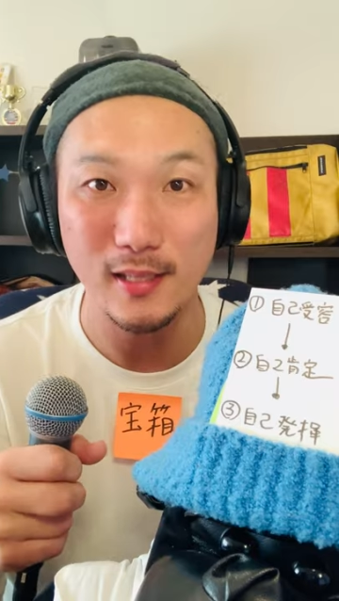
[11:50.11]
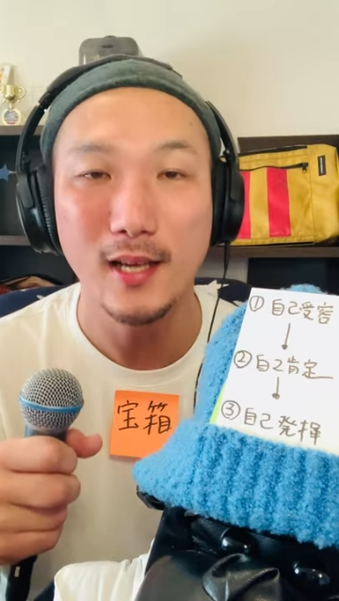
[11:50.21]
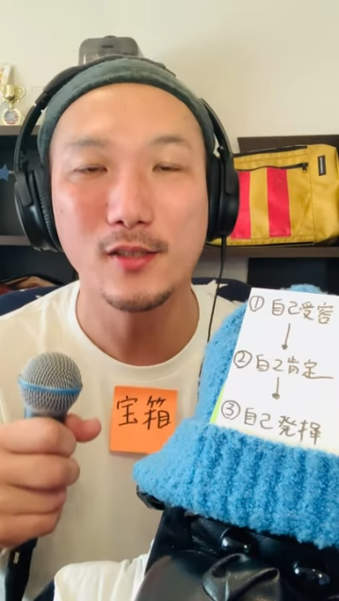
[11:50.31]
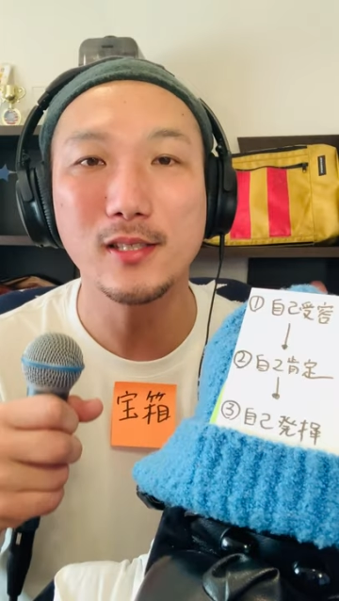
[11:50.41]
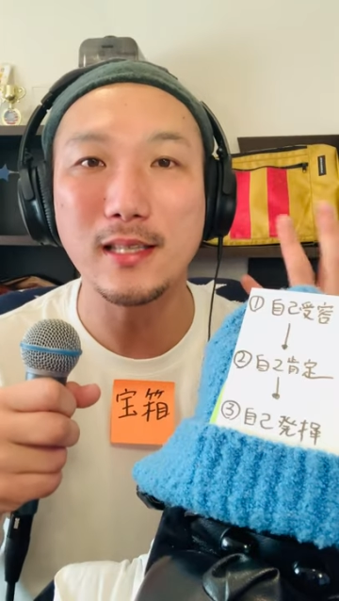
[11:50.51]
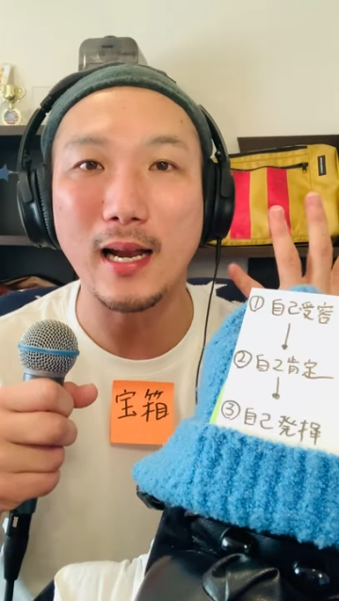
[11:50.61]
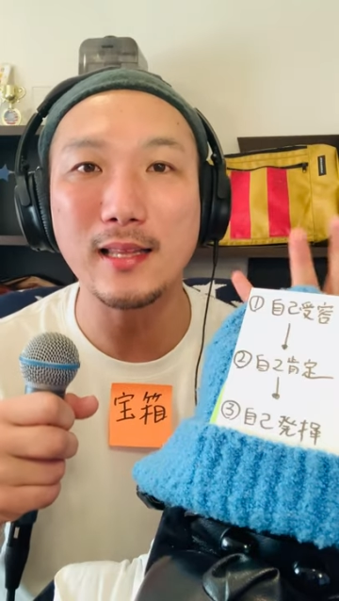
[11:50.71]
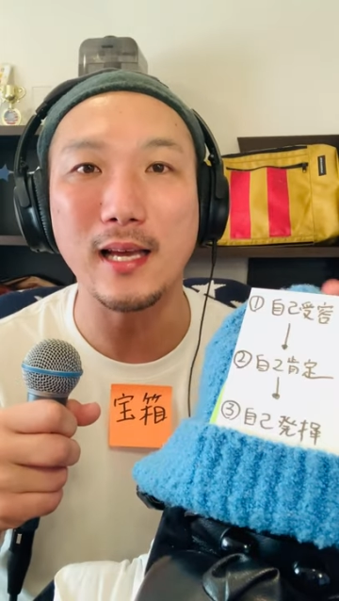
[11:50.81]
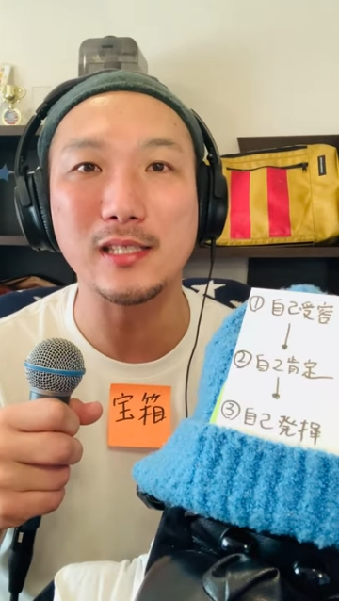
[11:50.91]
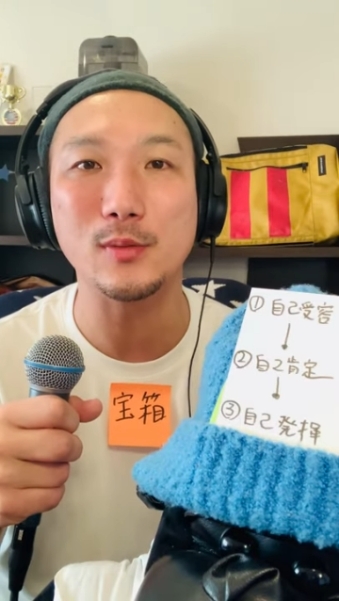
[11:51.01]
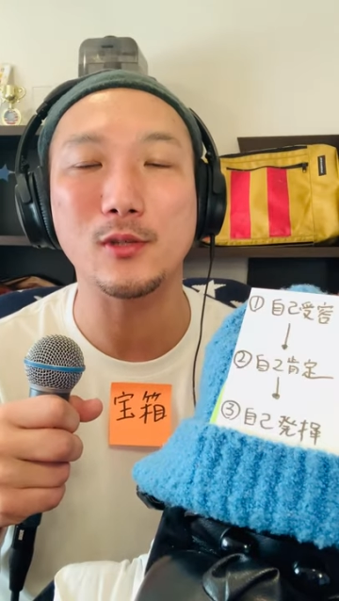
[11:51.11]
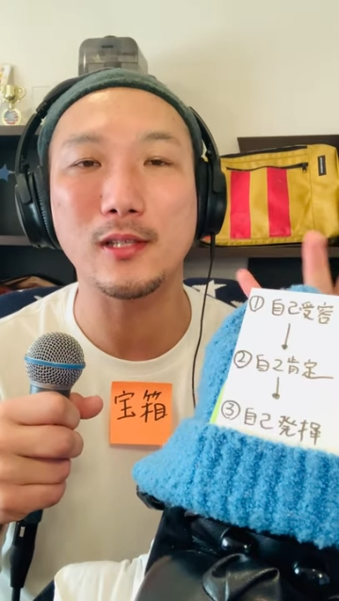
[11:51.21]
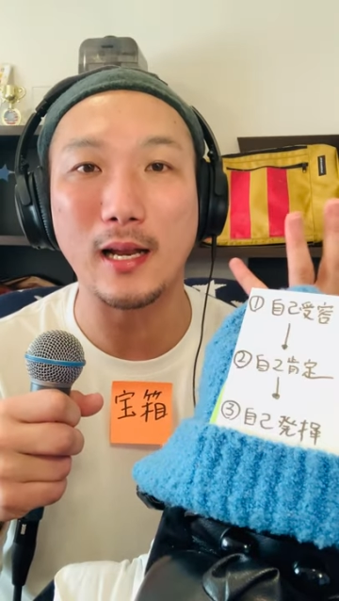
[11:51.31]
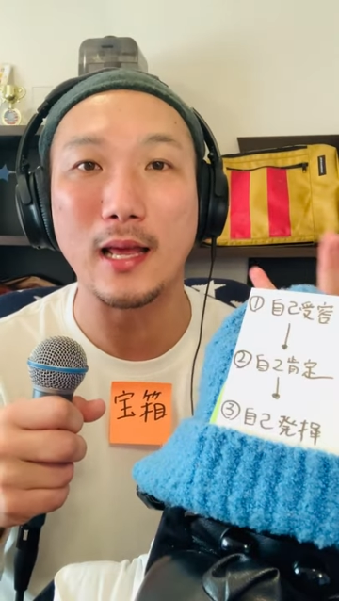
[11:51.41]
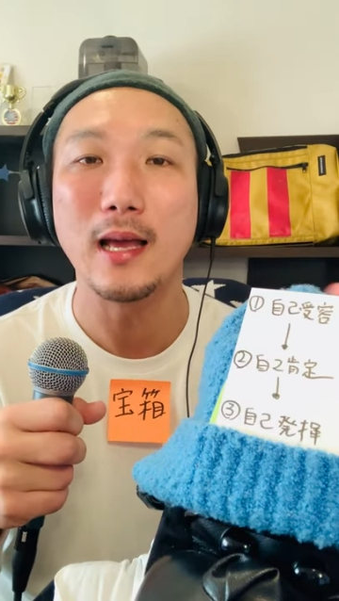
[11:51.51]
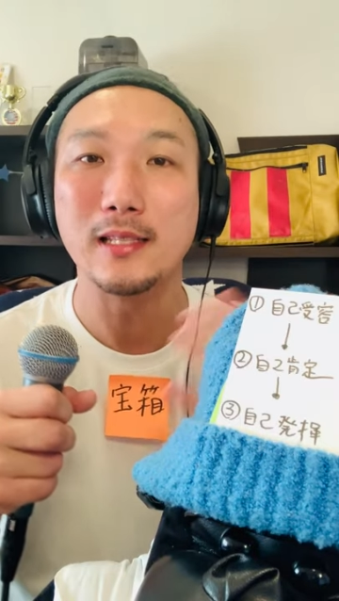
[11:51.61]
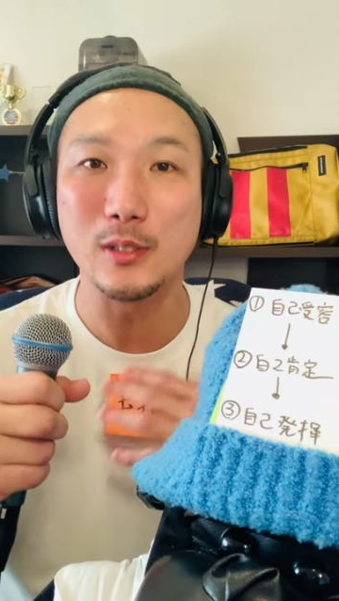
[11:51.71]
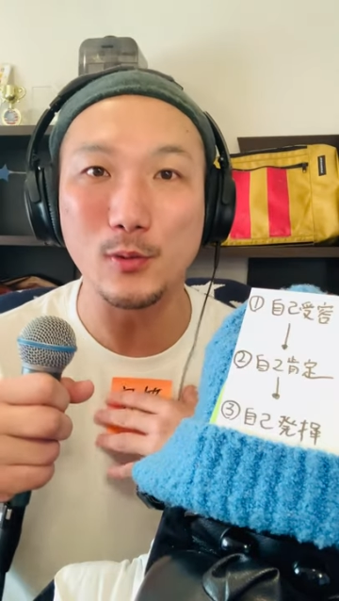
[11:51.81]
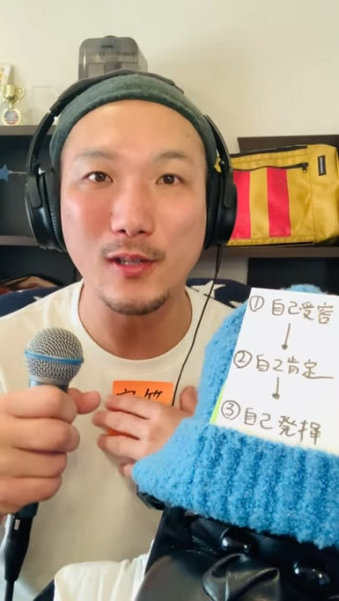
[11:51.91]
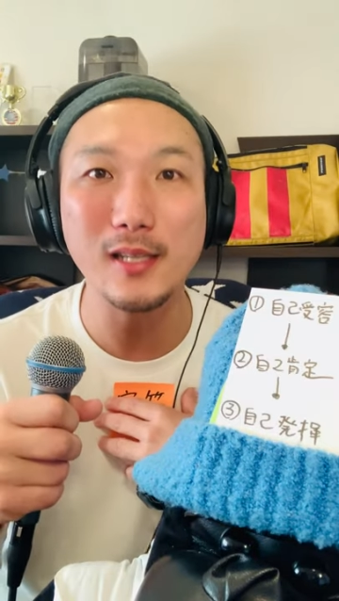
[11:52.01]
そしてなりたい自分になり、自
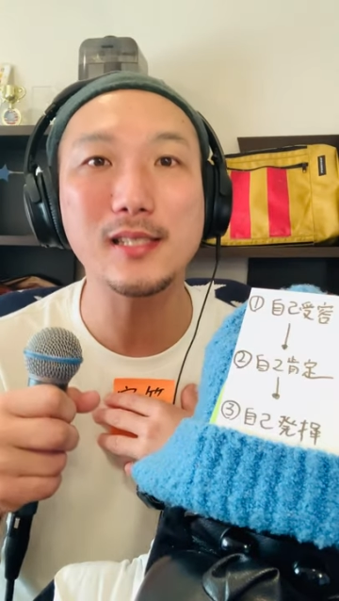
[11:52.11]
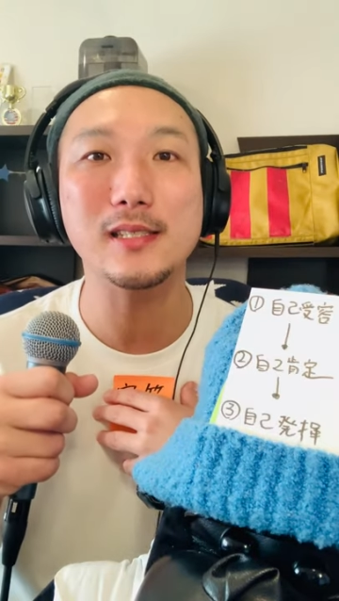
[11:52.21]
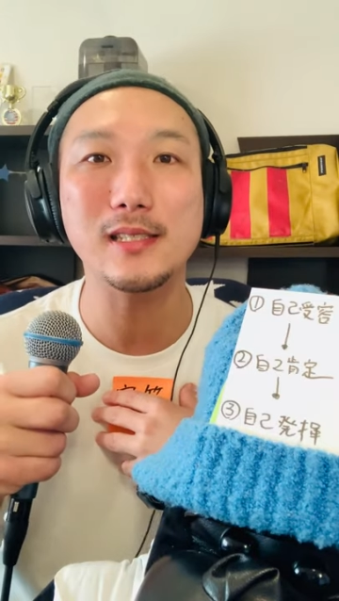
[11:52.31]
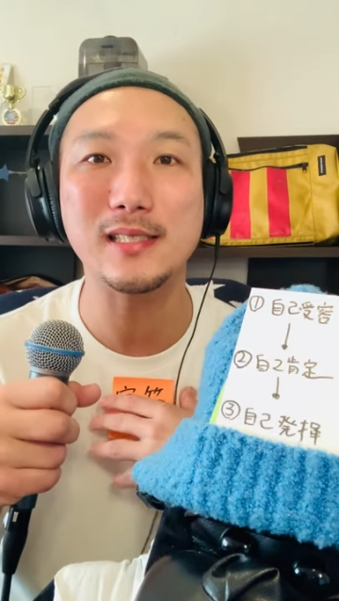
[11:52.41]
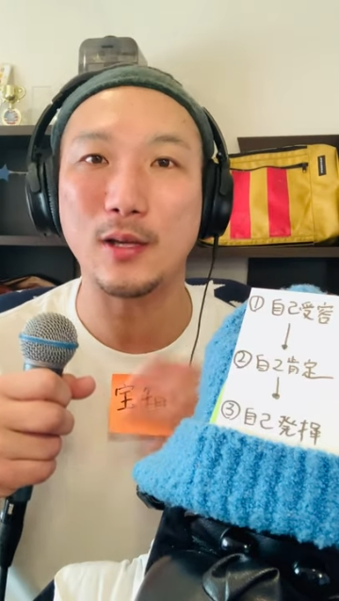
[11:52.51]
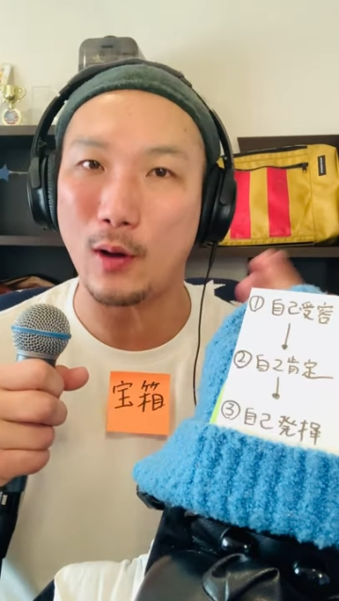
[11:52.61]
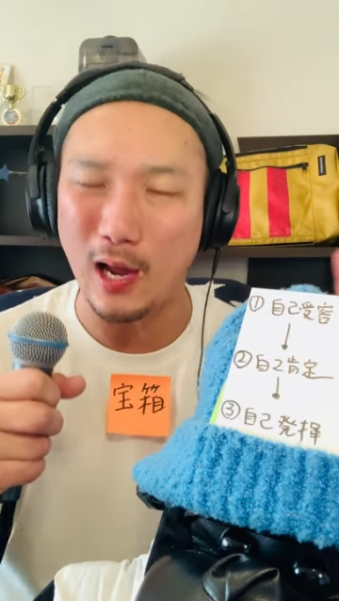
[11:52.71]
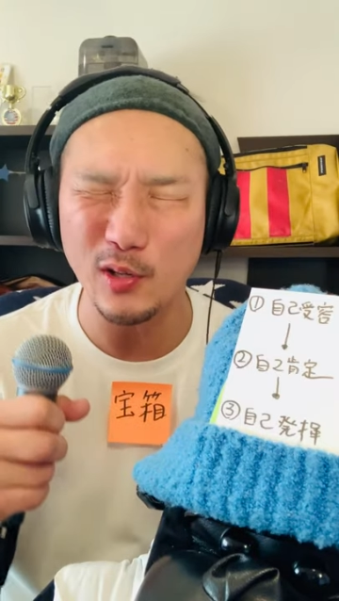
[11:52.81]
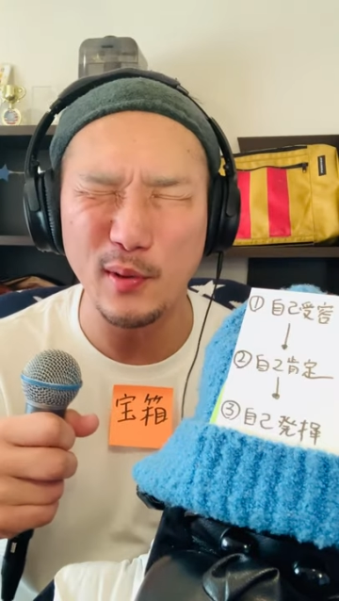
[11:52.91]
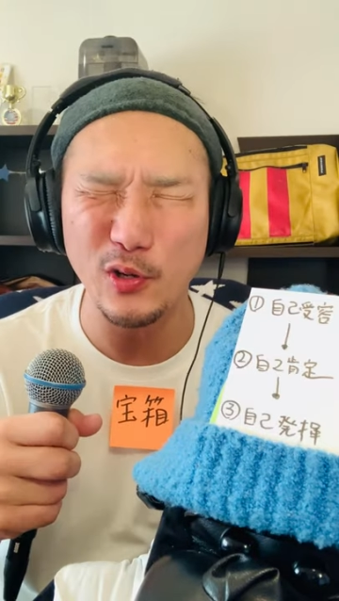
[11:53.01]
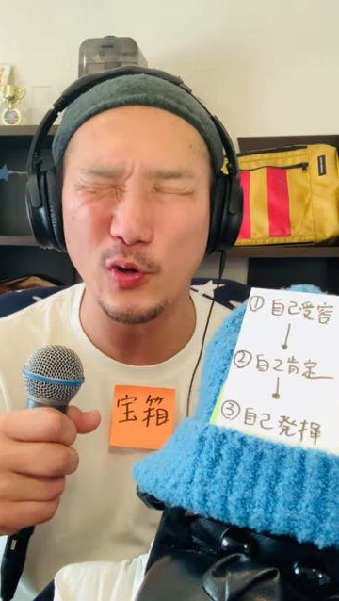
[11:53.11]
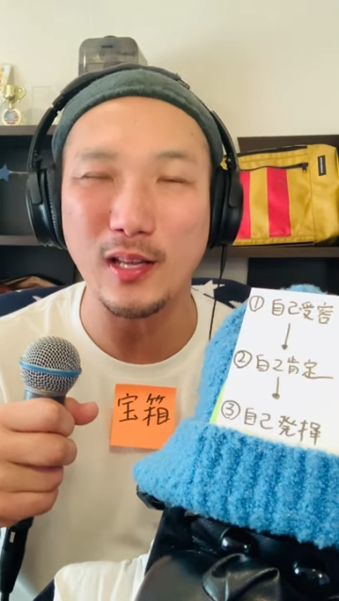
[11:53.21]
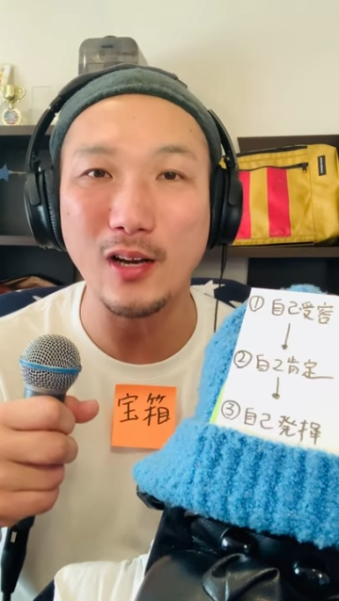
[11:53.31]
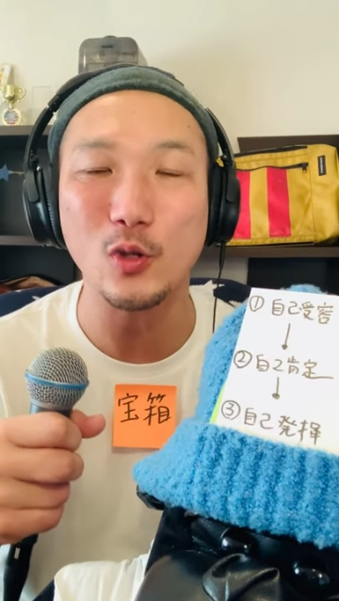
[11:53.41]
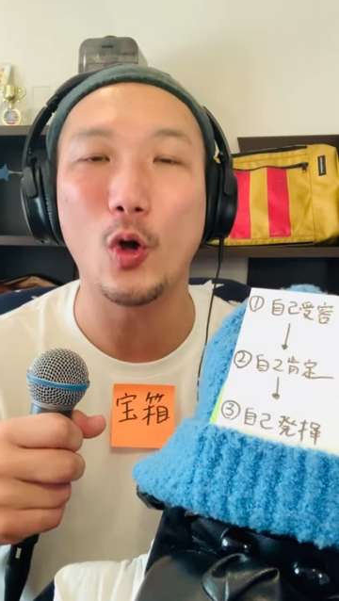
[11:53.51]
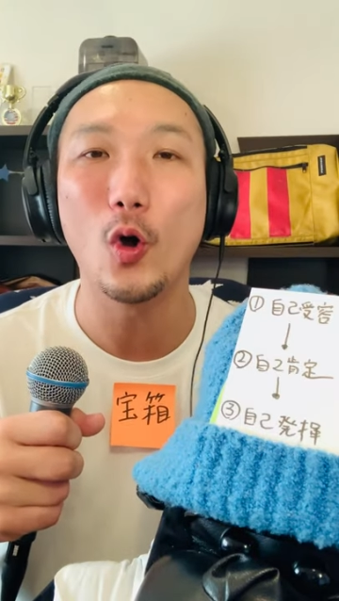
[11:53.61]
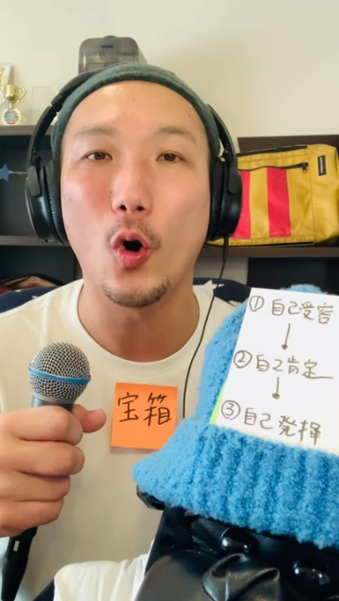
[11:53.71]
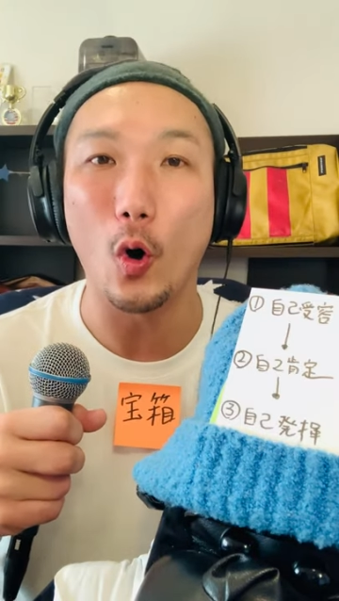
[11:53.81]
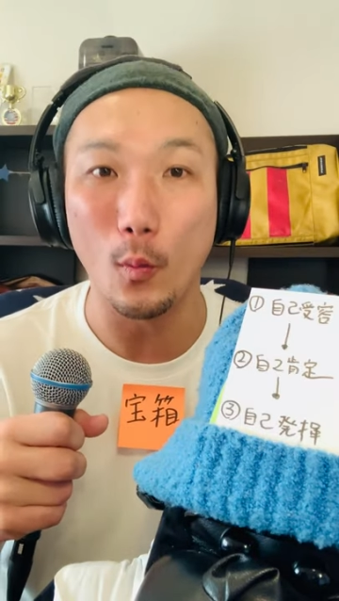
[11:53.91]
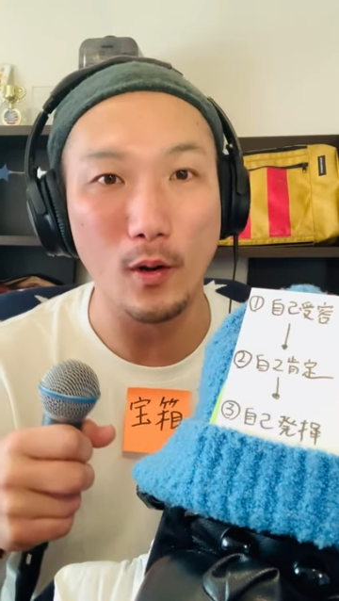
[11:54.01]
分らしい人生を歩めるようになると
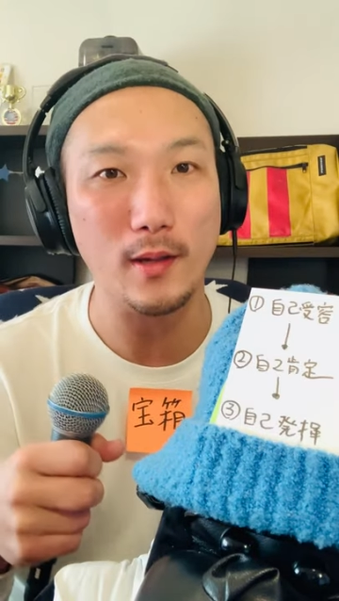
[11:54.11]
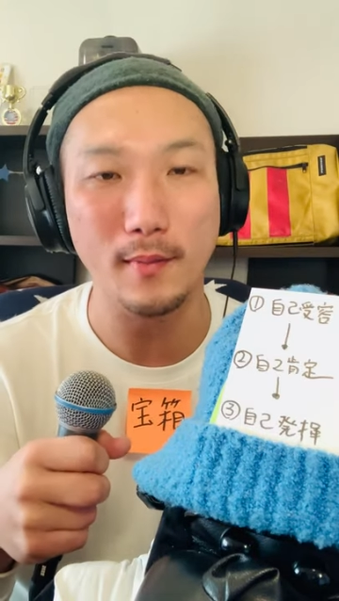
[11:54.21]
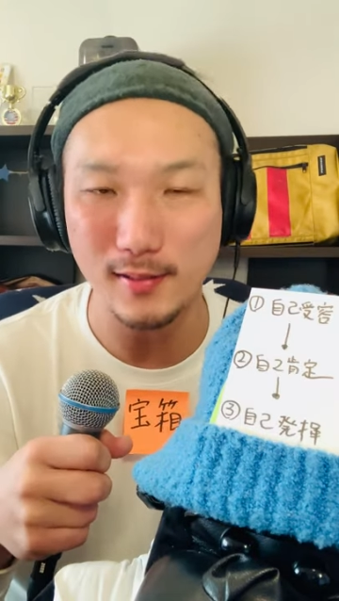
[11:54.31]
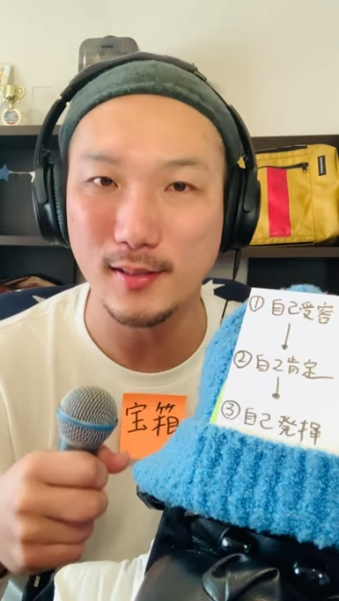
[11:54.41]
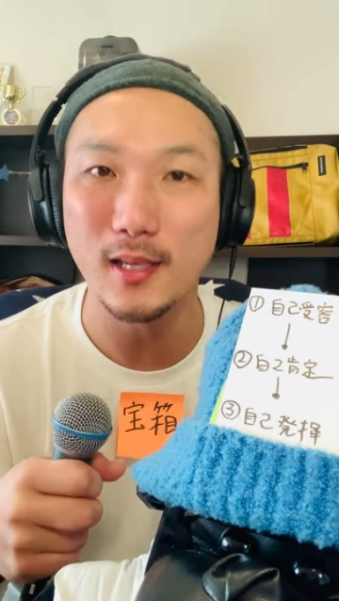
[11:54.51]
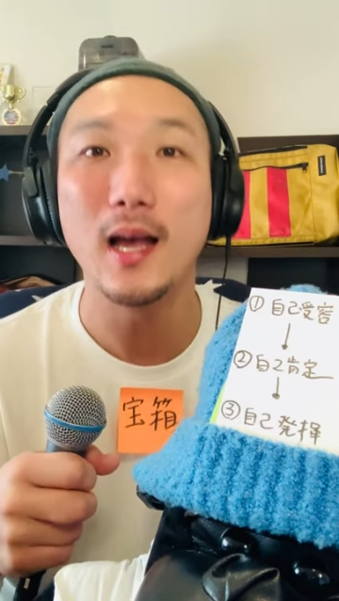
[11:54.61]
思います。